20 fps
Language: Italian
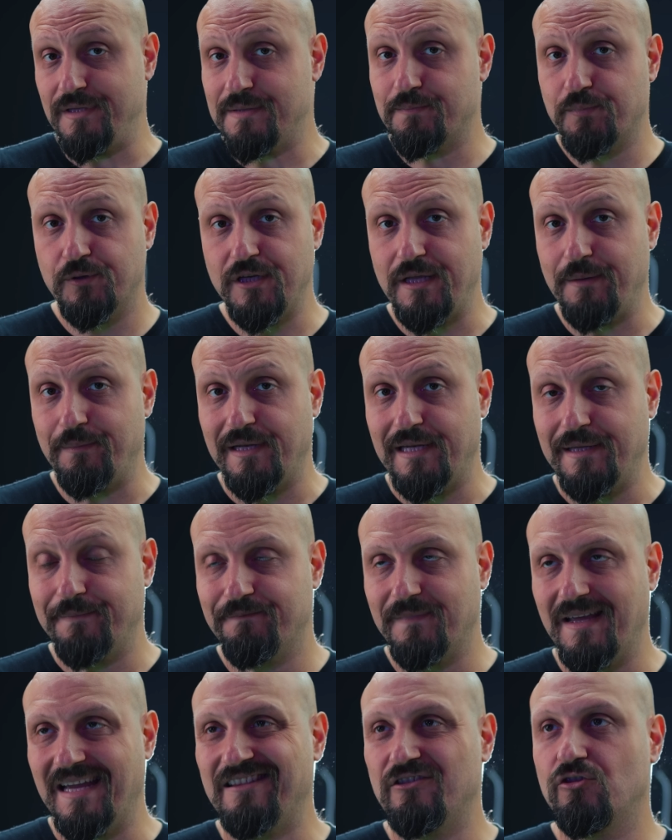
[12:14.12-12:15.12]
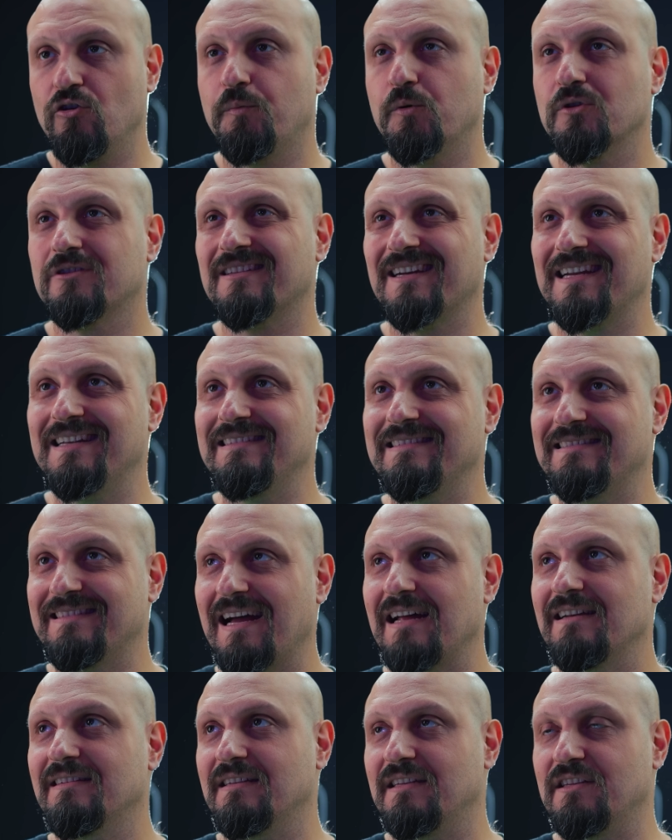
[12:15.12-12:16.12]
disponibile e dopo
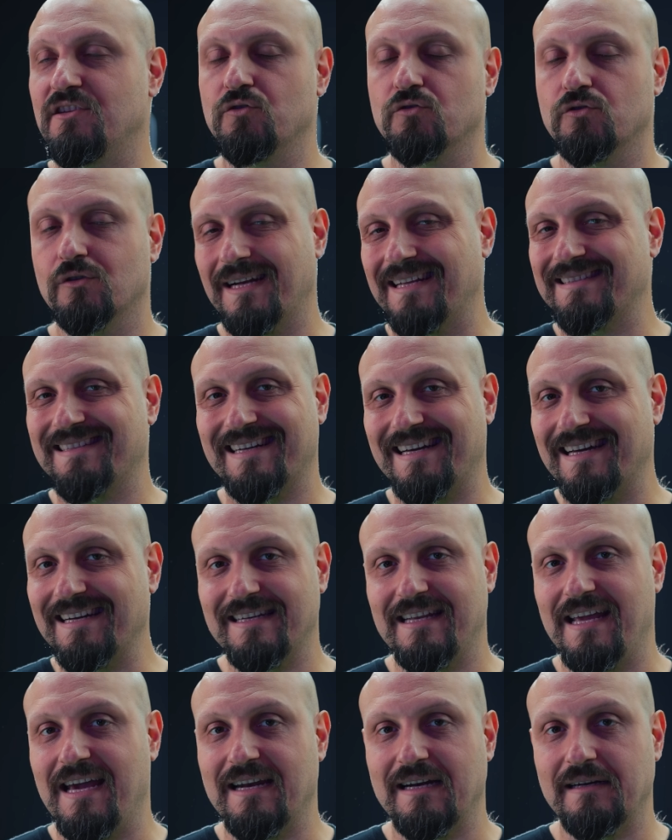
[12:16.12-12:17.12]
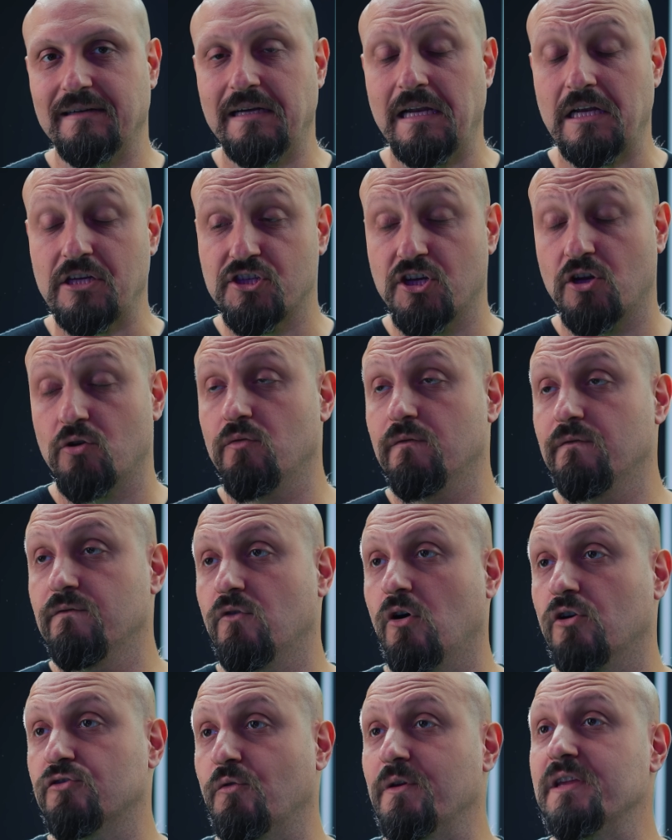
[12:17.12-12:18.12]
30 anni di onorata carriera lasciano un
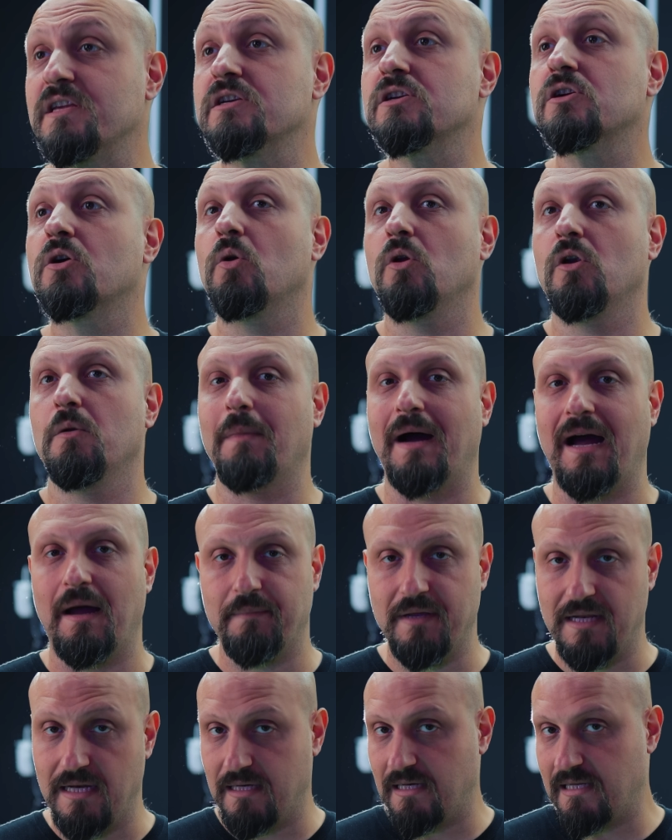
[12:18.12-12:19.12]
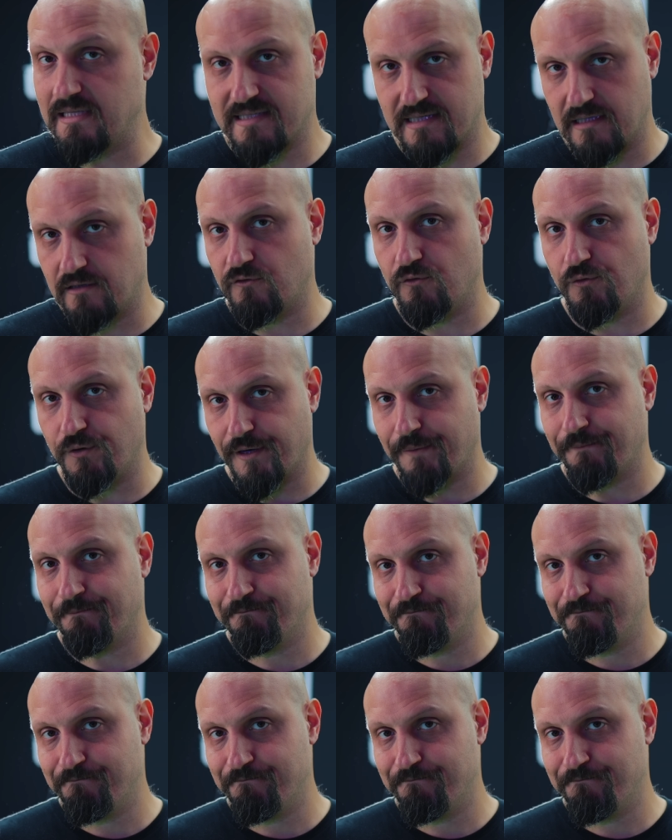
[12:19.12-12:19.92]
vuoto incolmabile nel settore.